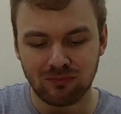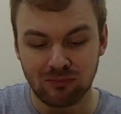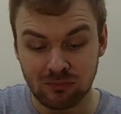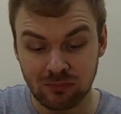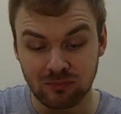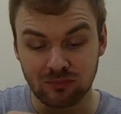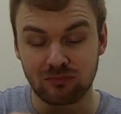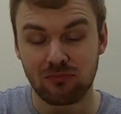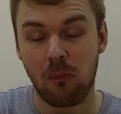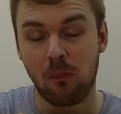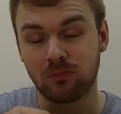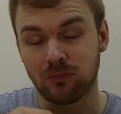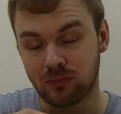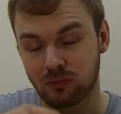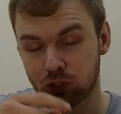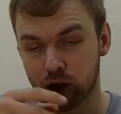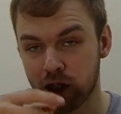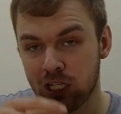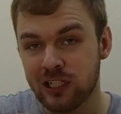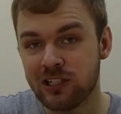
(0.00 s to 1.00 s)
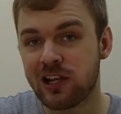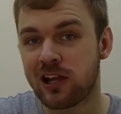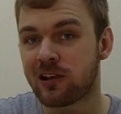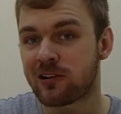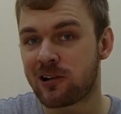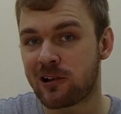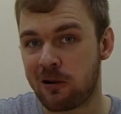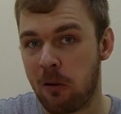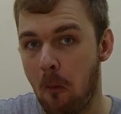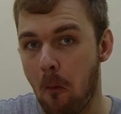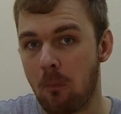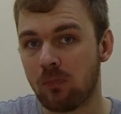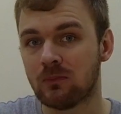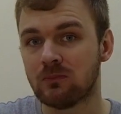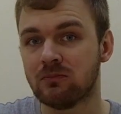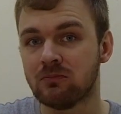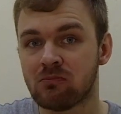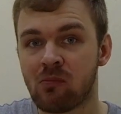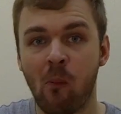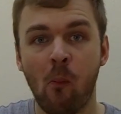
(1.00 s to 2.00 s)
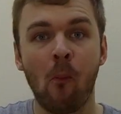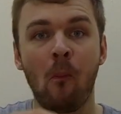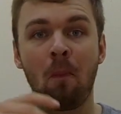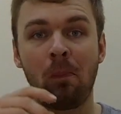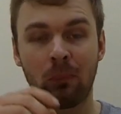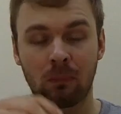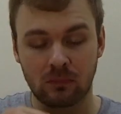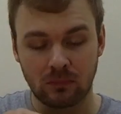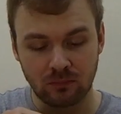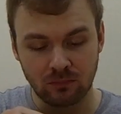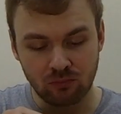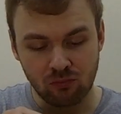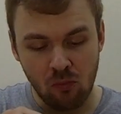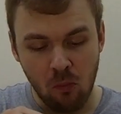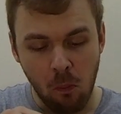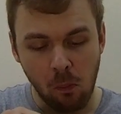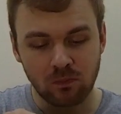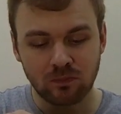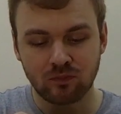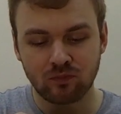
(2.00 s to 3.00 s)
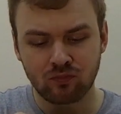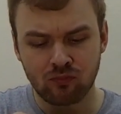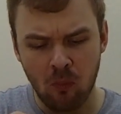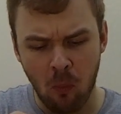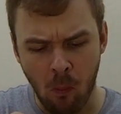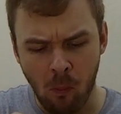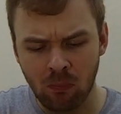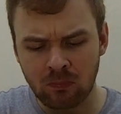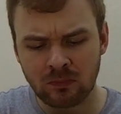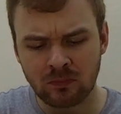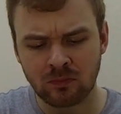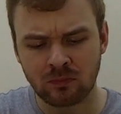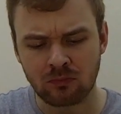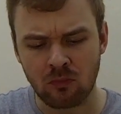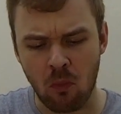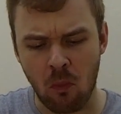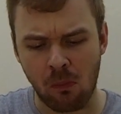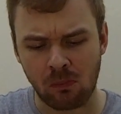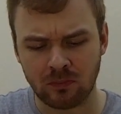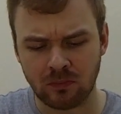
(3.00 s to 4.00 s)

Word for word: Hmm, kulit enak. Hmm, hmm.